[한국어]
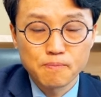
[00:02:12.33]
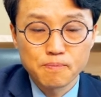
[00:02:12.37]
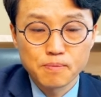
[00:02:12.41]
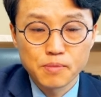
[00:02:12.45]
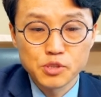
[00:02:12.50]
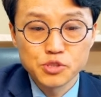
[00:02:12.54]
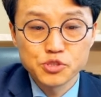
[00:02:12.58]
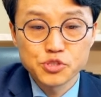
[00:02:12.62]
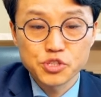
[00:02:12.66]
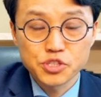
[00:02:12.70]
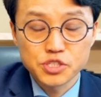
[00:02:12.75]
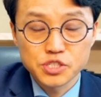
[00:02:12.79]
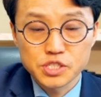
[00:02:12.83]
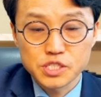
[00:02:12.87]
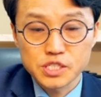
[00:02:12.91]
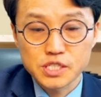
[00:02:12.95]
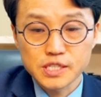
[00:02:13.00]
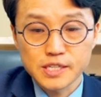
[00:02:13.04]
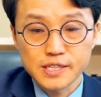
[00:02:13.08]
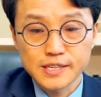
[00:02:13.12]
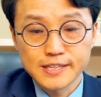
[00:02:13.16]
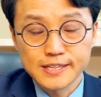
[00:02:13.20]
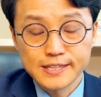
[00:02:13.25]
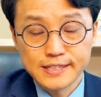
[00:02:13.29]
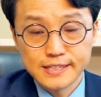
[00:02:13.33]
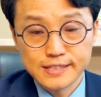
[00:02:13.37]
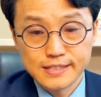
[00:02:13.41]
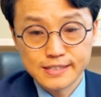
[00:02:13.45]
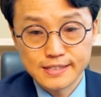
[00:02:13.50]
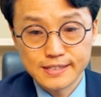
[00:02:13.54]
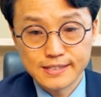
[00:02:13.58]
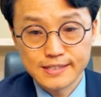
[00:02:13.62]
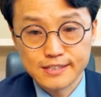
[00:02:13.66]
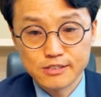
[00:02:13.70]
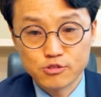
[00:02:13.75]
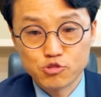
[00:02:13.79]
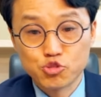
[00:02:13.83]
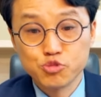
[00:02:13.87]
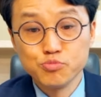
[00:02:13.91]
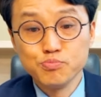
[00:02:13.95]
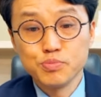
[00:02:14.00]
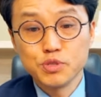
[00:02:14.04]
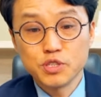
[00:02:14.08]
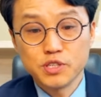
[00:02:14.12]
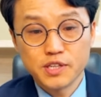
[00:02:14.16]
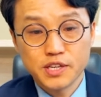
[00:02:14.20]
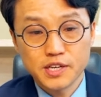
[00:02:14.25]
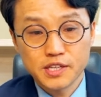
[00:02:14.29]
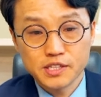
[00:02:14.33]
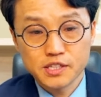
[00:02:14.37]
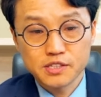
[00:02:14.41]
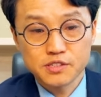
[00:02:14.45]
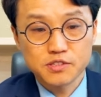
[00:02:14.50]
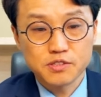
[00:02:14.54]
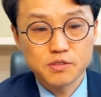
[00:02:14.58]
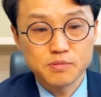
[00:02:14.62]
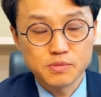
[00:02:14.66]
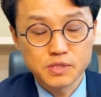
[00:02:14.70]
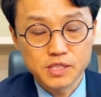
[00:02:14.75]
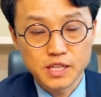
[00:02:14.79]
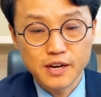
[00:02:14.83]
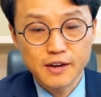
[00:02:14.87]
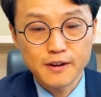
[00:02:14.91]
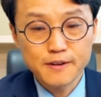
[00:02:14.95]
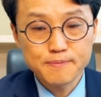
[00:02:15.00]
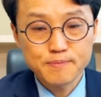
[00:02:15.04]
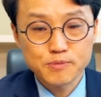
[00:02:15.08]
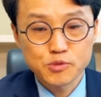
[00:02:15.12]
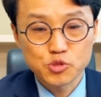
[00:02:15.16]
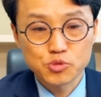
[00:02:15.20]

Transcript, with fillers: 먼저 이제 예, 준비를 해야 되는 겁니다.